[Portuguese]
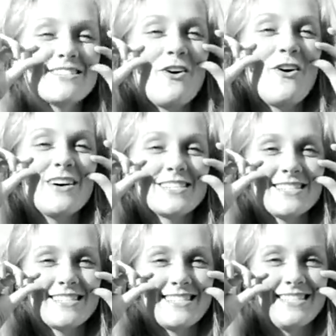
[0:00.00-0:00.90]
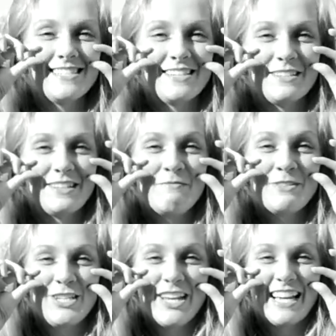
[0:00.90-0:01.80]
rosas assim na, na
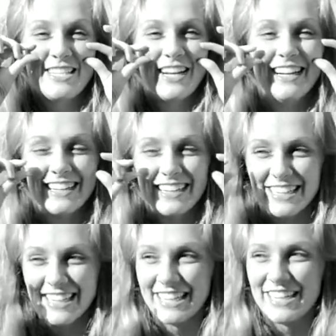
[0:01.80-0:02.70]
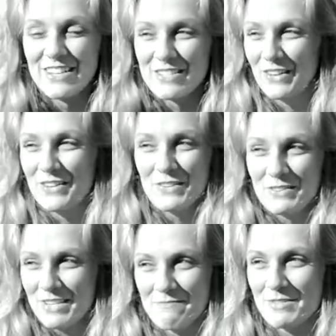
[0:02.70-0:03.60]
bochecha. Só que eu não
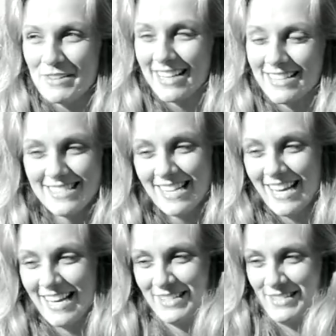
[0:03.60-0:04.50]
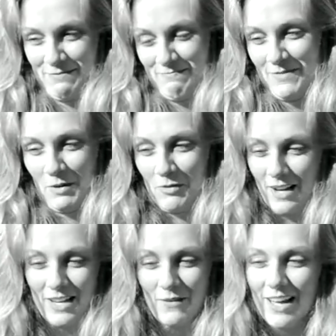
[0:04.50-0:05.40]
sabia o que quer dizer isso. Eu
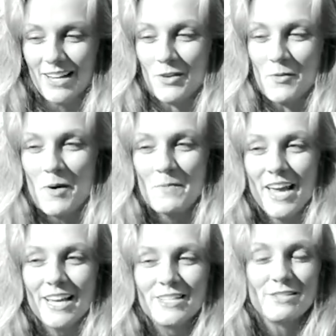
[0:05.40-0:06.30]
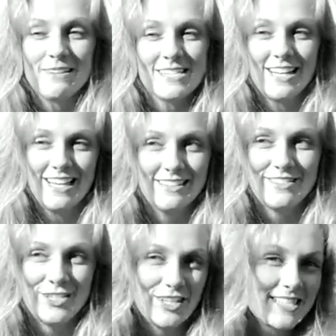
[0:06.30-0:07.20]
falei com ela normalmente, mas ela
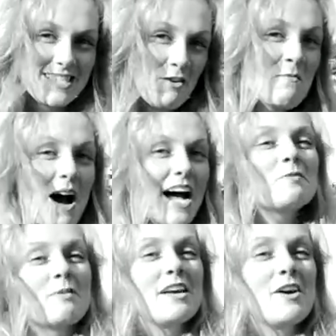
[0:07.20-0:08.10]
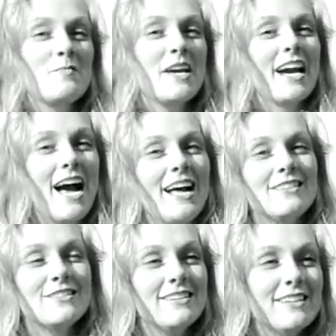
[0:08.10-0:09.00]
tinha se arrumado para ir ao
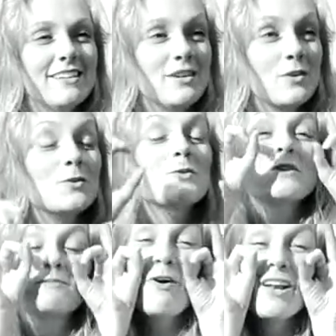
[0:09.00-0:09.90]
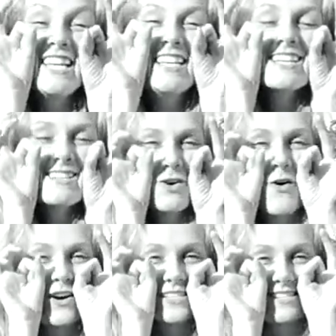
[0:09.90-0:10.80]
mercado com duas bolinhas
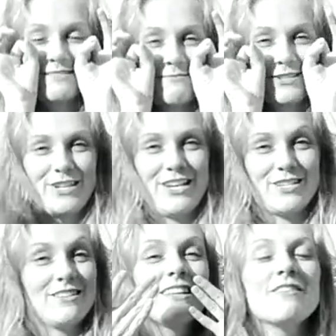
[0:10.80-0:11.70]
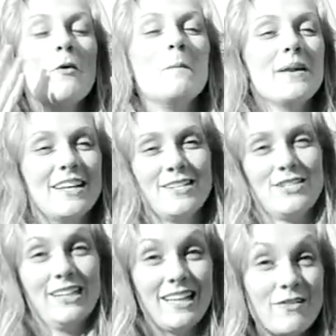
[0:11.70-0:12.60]
rosas na bochecha. Ela não tava com blush,
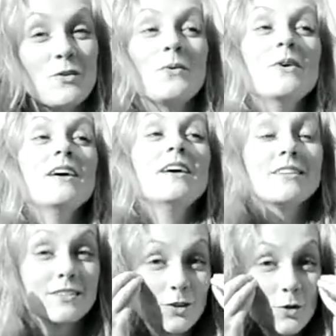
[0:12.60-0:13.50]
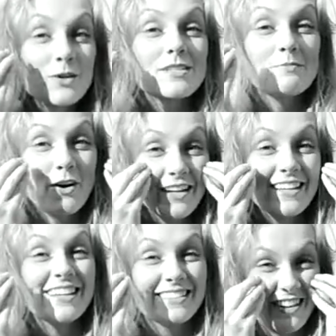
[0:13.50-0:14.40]
ela tava com duas
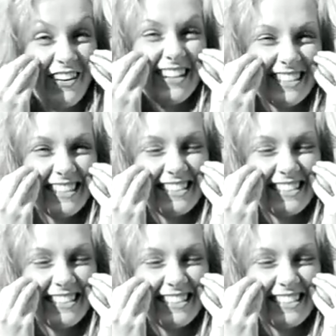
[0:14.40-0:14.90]
bolinhas rosas.